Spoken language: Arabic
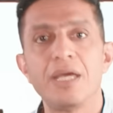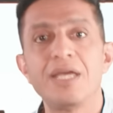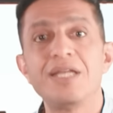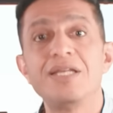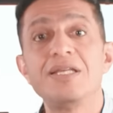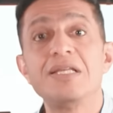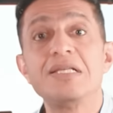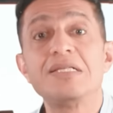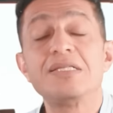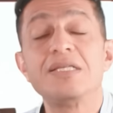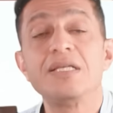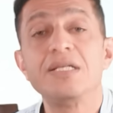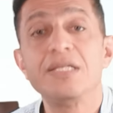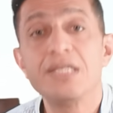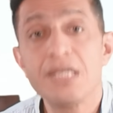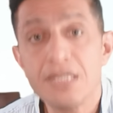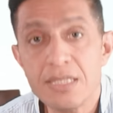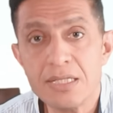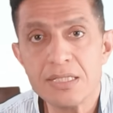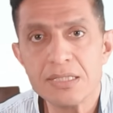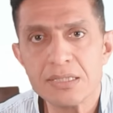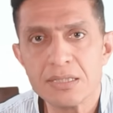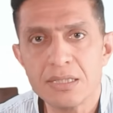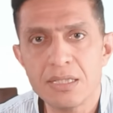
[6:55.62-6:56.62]
ان
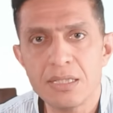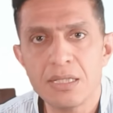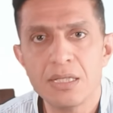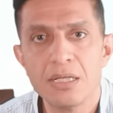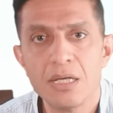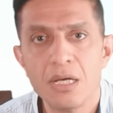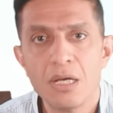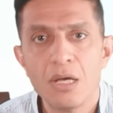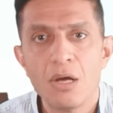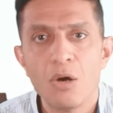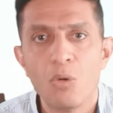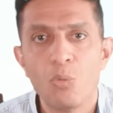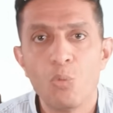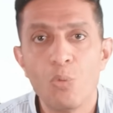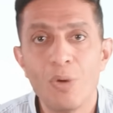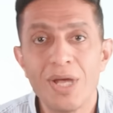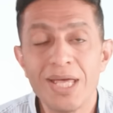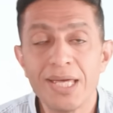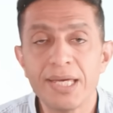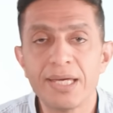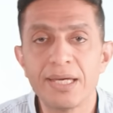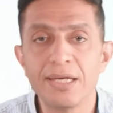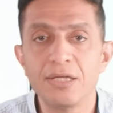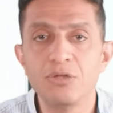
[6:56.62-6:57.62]
زيلينسكي
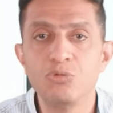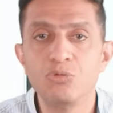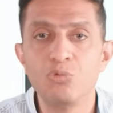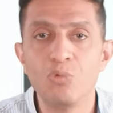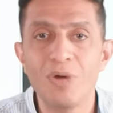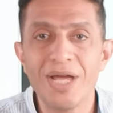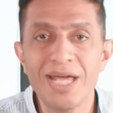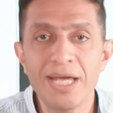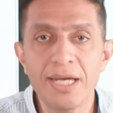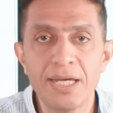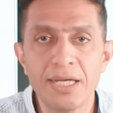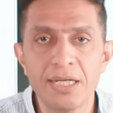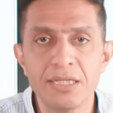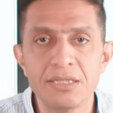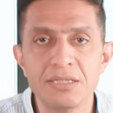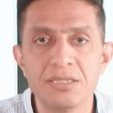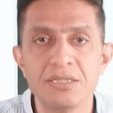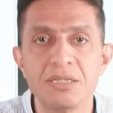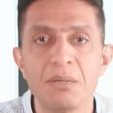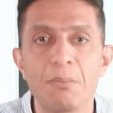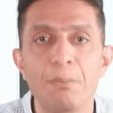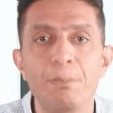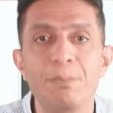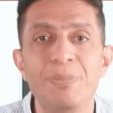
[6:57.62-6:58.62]
واخد واحد
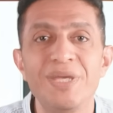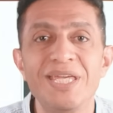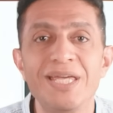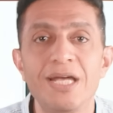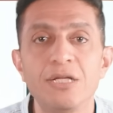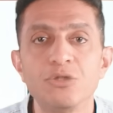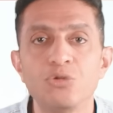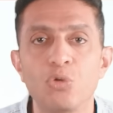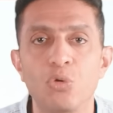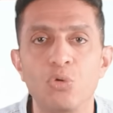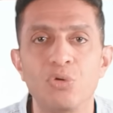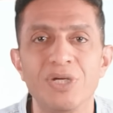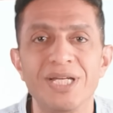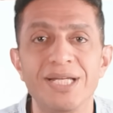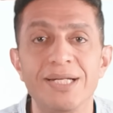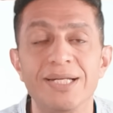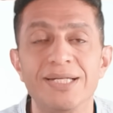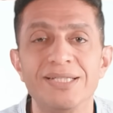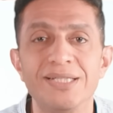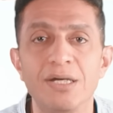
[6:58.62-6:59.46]
بيدعو الى